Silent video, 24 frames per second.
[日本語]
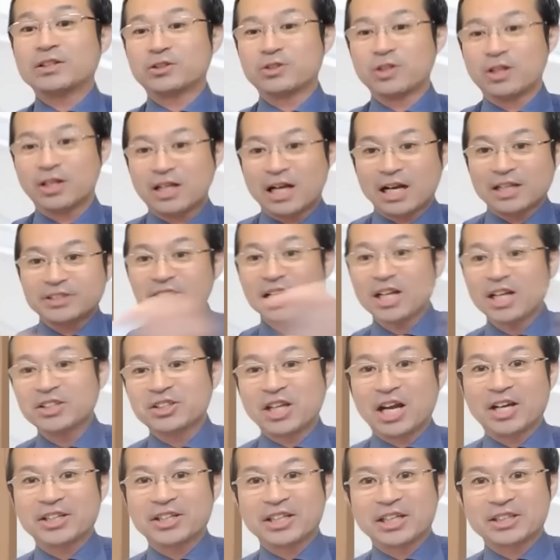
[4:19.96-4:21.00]
なんですよ
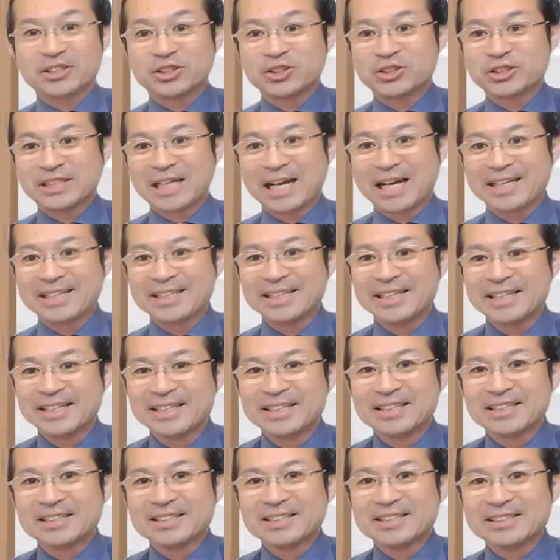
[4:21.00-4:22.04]
ガチャって開けた瞬間に、
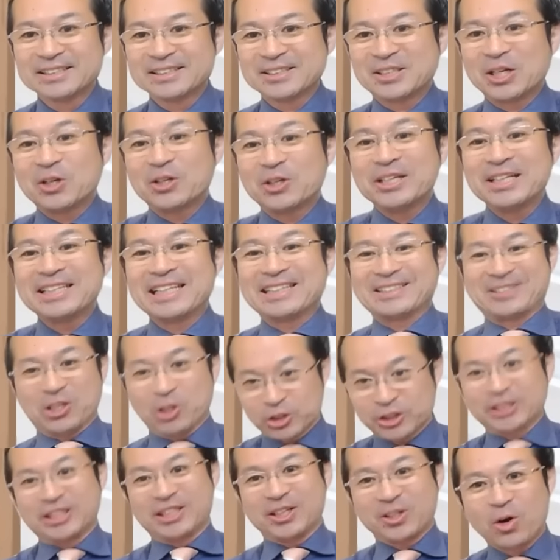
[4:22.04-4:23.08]
職人です
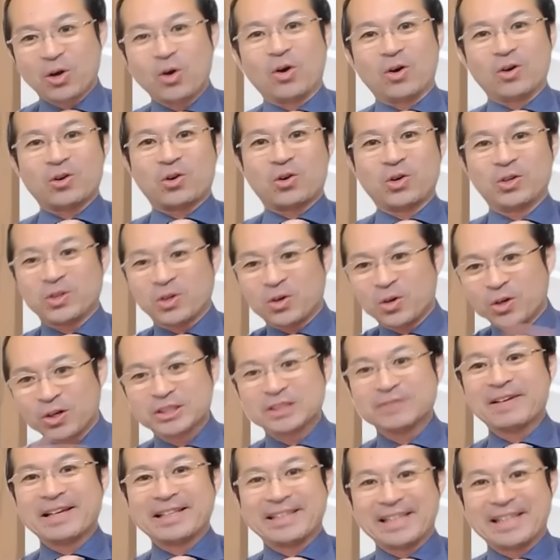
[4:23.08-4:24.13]
よし、行こう。この、こ
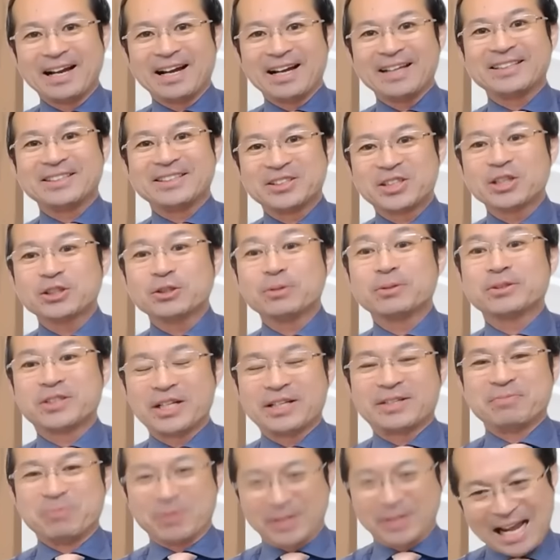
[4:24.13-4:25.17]
の図面で。はい、大丈夫です
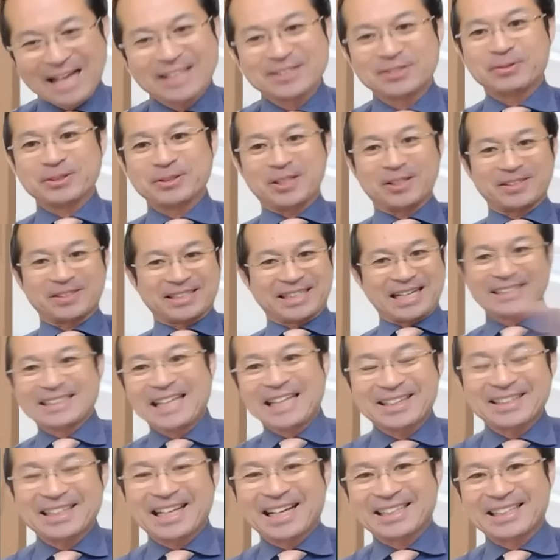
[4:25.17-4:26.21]
ね。もう大丈夫です。
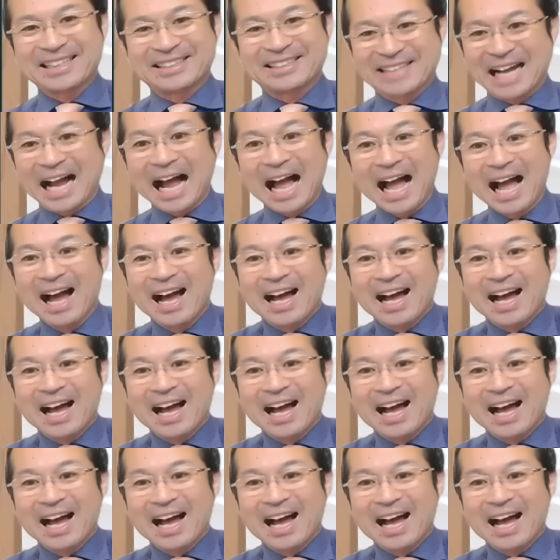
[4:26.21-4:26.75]
ガチャって開けた瞬間、